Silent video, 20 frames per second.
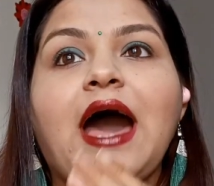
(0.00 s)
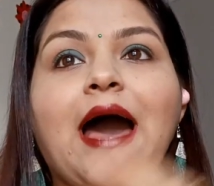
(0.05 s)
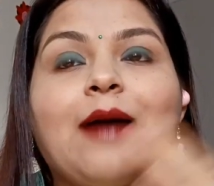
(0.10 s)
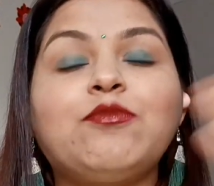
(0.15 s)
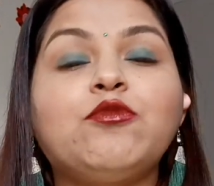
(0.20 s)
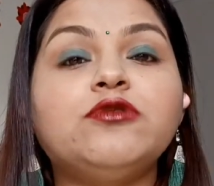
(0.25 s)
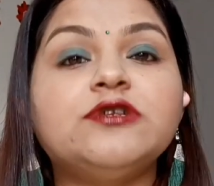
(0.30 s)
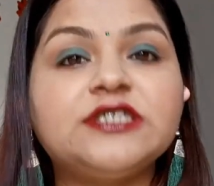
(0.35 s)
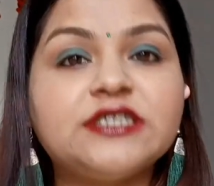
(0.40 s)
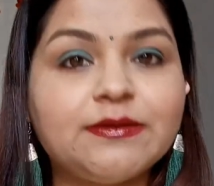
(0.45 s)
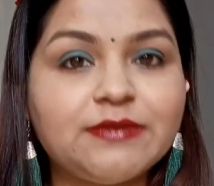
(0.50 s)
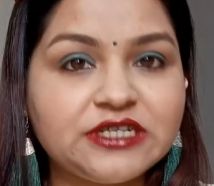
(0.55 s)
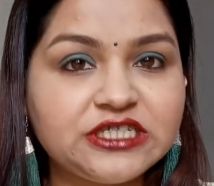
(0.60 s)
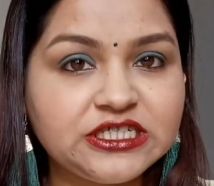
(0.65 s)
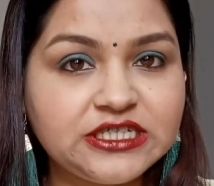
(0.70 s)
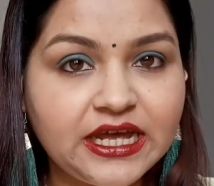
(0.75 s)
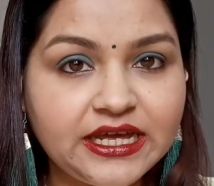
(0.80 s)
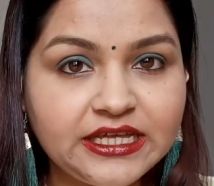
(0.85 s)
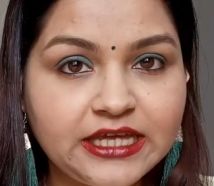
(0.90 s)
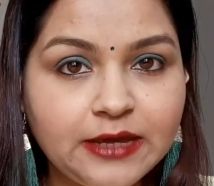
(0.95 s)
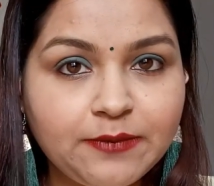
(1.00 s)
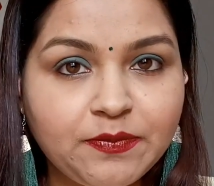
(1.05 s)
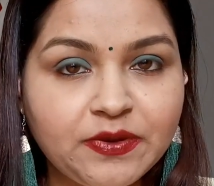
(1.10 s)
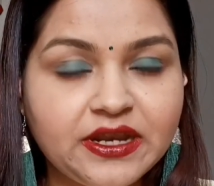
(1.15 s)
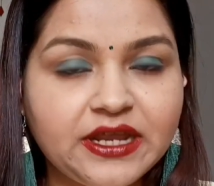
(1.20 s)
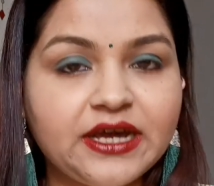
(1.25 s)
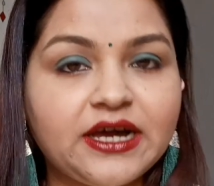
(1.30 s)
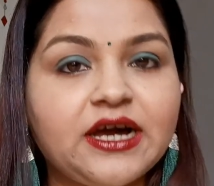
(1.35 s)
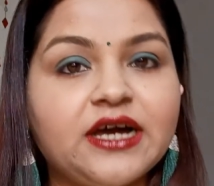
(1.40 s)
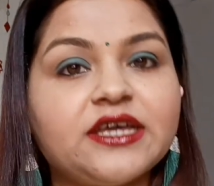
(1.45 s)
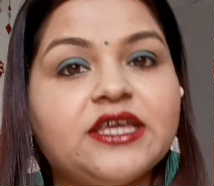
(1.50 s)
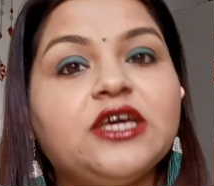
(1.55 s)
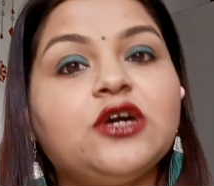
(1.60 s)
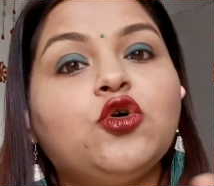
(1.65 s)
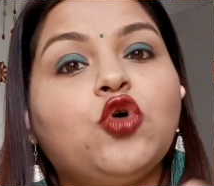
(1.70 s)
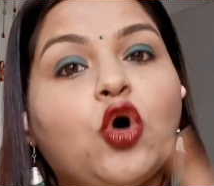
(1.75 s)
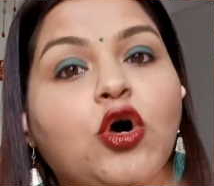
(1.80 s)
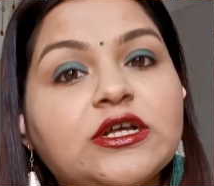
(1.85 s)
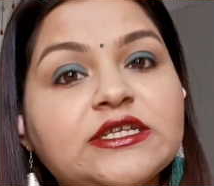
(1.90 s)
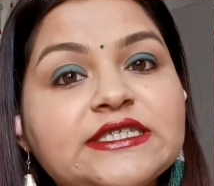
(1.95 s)
आपको समझना ये पड़ेगा
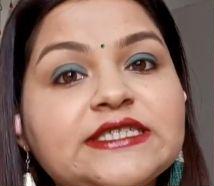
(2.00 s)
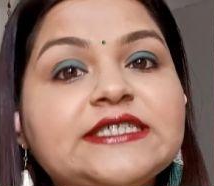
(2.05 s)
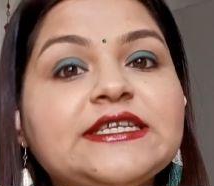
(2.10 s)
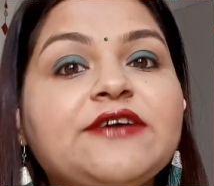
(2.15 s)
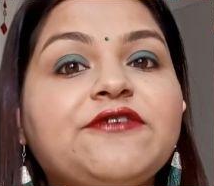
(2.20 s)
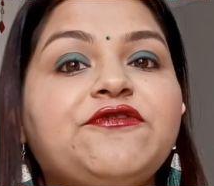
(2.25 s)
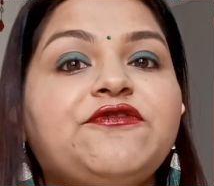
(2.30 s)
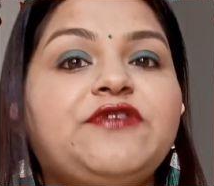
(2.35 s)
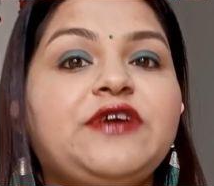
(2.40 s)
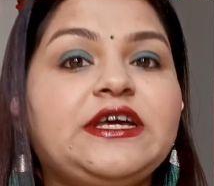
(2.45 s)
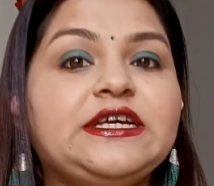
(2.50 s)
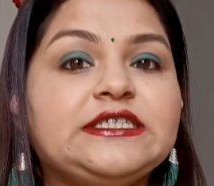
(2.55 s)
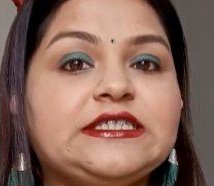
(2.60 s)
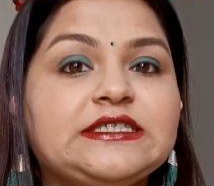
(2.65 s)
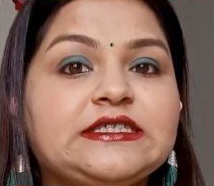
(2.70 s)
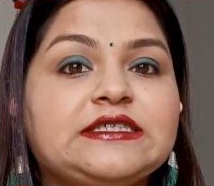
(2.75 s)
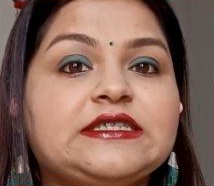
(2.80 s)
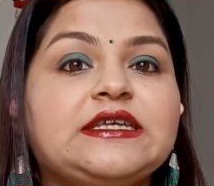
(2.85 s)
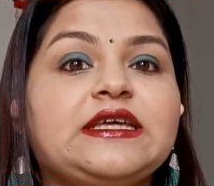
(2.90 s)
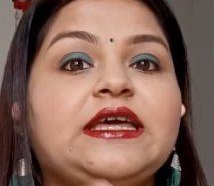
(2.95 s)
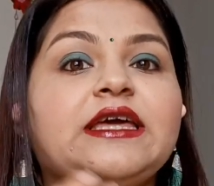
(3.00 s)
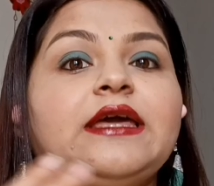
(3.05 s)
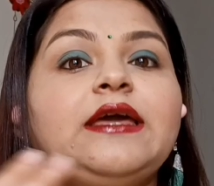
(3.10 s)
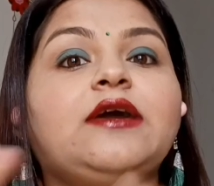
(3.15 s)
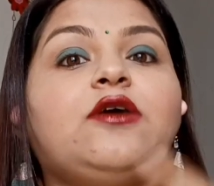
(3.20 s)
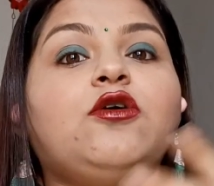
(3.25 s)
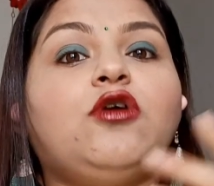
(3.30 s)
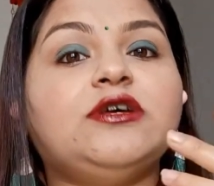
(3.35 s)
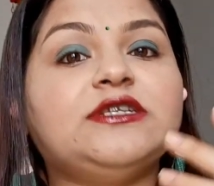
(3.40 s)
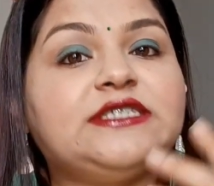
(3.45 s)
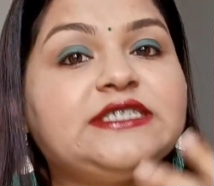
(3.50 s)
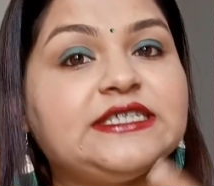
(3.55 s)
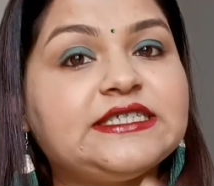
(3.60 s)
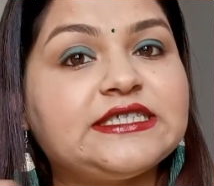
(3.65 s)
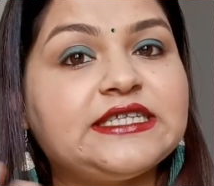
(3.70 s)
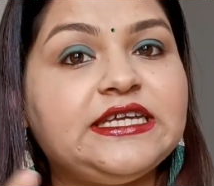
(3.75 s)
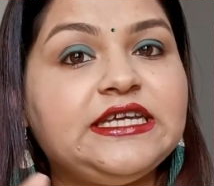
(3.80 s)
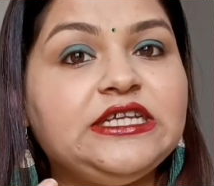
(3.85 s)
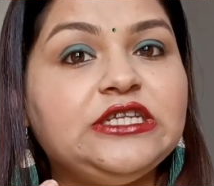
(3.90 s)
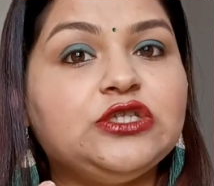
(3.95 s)
कि कौन से फेस के कौन से
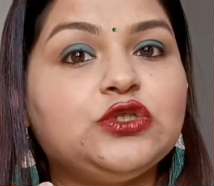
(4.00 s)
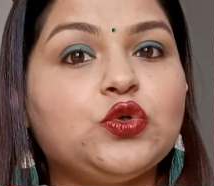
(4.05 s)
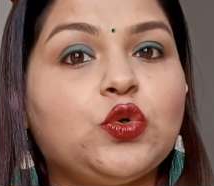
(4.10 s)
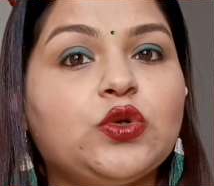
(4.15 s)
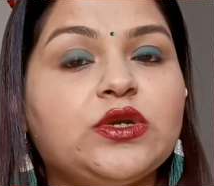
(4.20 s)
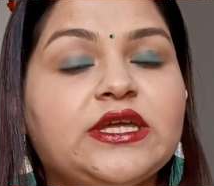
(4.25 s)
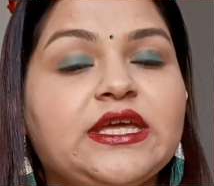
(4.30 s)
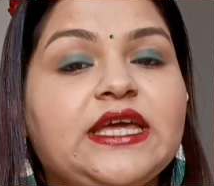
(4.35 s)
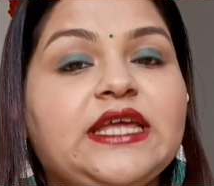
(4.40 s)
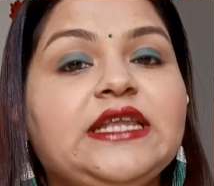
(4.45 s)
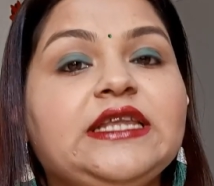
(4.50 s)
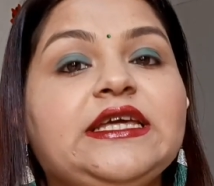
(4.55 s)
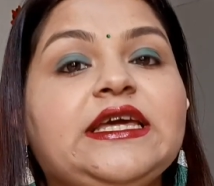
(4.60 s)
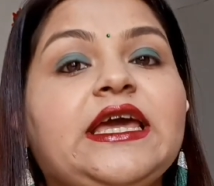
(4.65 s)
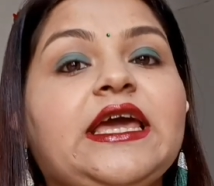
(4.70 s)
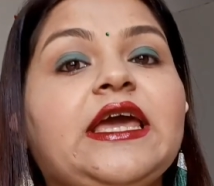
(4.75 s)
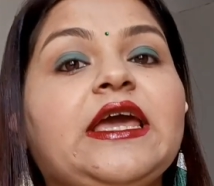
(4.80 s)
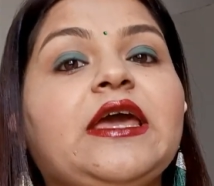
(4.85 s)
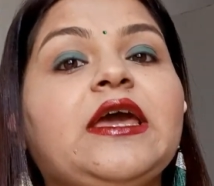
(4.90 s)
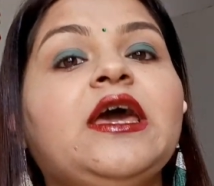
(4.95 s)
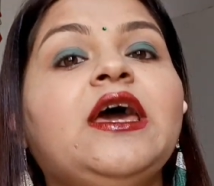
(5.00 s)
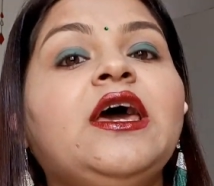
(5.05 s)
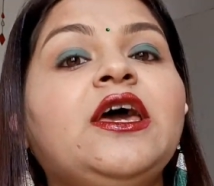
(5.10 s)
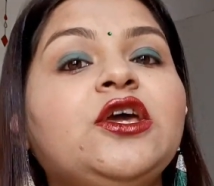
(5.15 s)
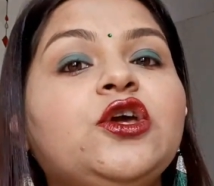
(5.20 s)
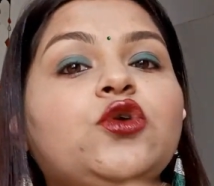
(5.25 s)
स्कीप टोन के लिए